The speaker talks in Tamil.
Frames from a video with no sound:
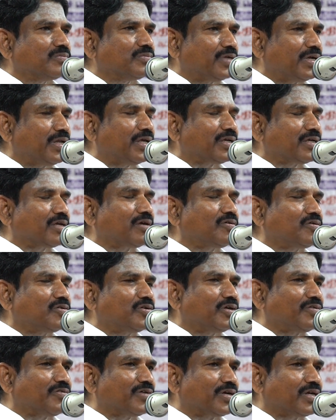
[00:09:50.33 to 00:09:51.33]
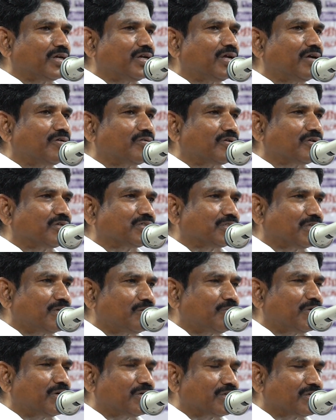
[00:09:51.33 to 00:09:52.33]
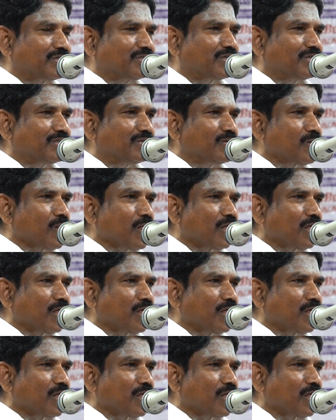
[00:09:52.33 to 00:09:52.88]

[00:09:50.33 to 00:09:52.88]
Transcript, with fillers: நினைக்கக்கூடிய வகையிலே அவருடைய செயல்பாடு இருந்தது